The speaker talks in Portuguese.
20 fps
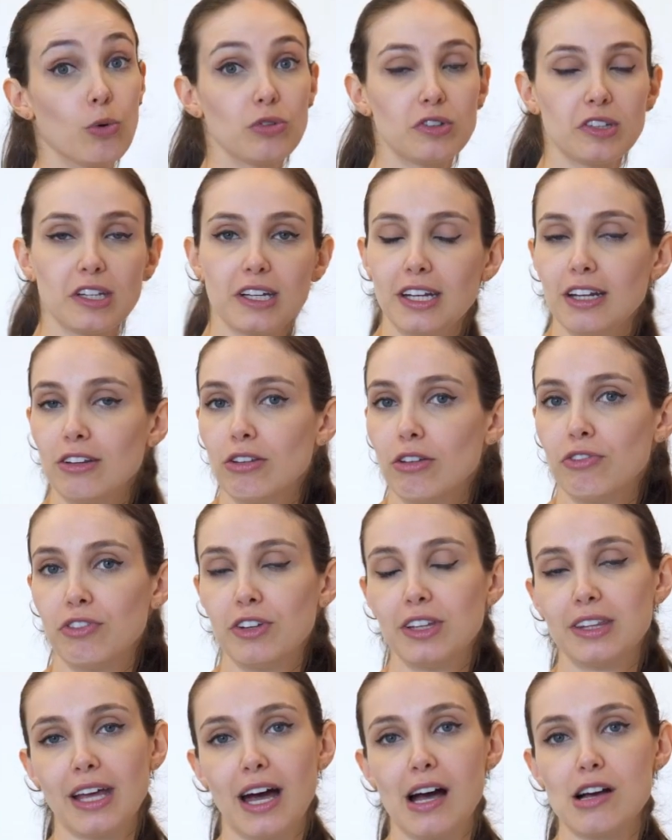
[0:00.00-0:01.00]
O segredo é
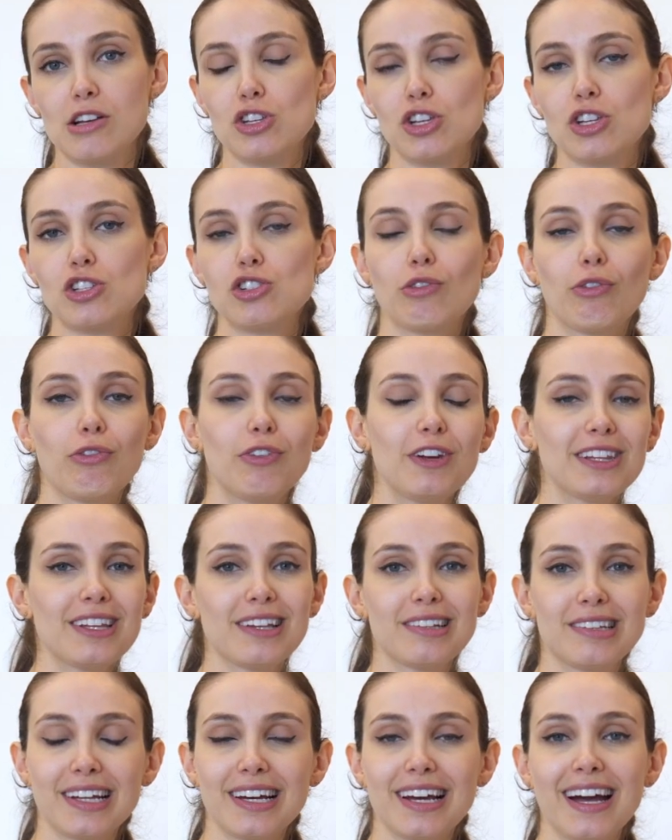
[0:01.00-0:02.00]
fritar, gente. Frita
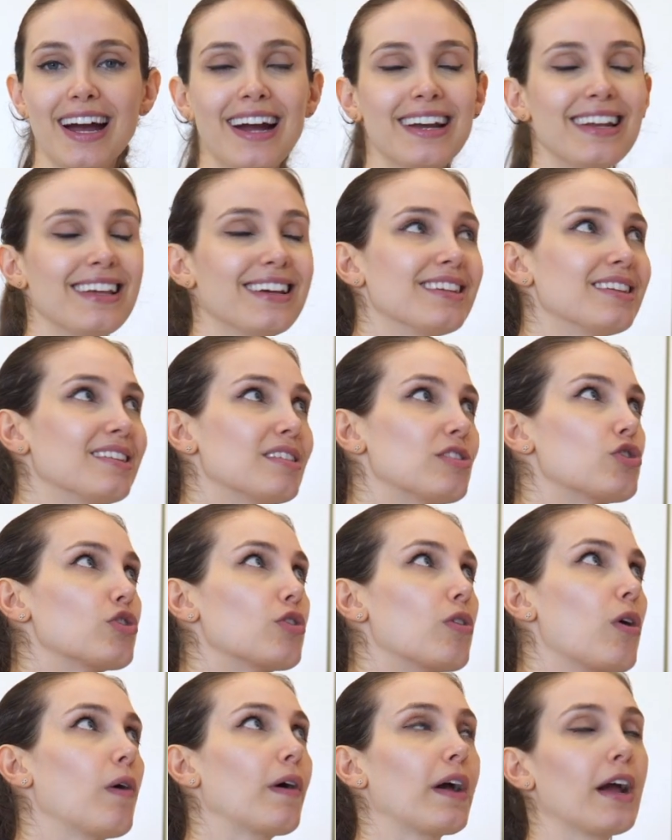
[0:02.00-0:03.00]
essa carne antes de
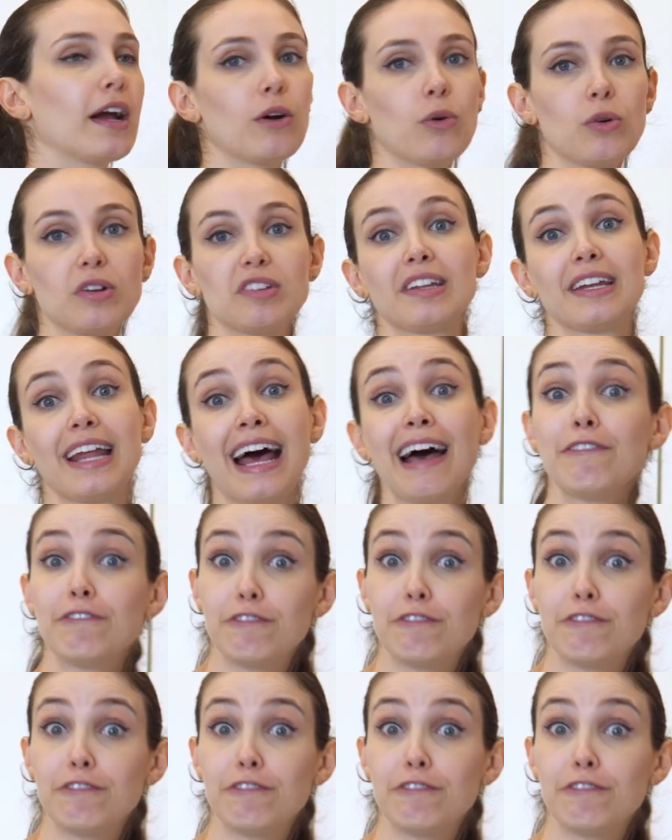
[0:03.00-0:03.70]
qualquer coisa na